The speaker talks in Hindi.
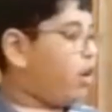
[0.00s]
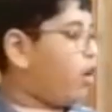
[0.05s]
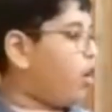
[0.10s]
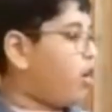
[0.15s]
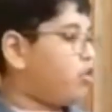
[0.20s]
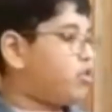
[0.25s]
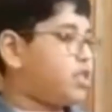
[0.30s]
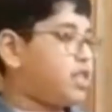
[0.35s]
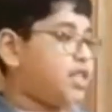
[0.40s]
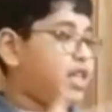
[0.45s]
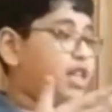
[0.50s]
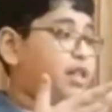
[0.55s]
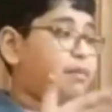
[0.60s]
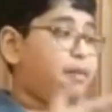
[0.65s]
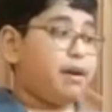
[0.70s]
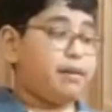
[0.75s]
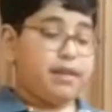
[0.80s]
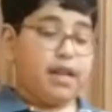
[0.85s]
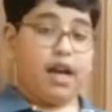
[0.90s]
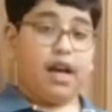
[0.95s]
और उसके साथ
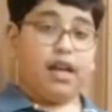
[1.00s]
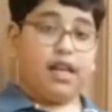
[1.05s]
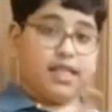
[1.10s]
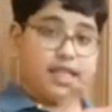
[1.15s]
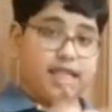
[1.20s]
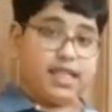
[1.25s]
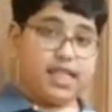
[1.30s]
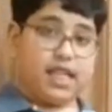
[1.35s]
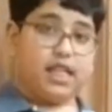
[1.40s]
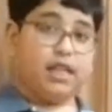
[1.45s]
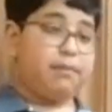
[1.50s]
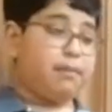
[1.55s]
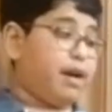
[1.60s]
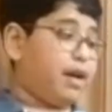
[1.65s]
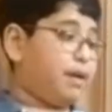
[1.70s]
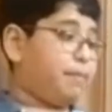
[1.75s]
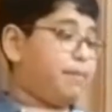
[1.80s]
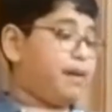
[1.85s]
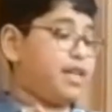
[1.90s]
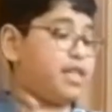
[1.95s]
हमारे इसके साथ
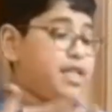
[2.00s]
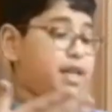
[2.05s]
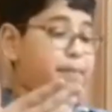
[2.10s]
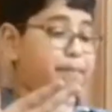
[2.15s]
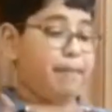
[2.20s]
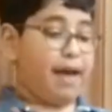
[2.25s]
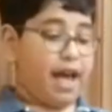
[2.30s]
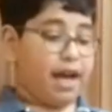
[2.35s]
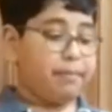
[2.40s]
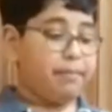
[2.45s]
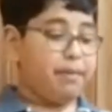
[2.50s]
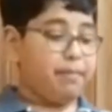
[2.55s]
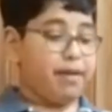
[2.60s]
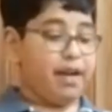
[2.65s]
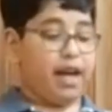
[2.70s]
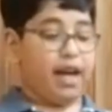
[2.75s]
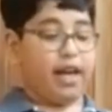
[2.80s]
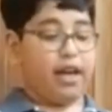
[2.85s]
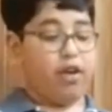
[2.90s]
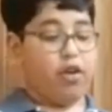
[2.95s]
हमारे पास एक बैग भी
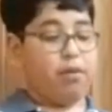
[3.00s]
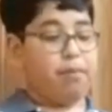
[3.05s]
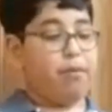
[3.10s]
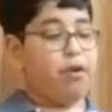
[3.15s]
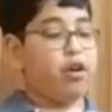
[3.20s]
मिला है और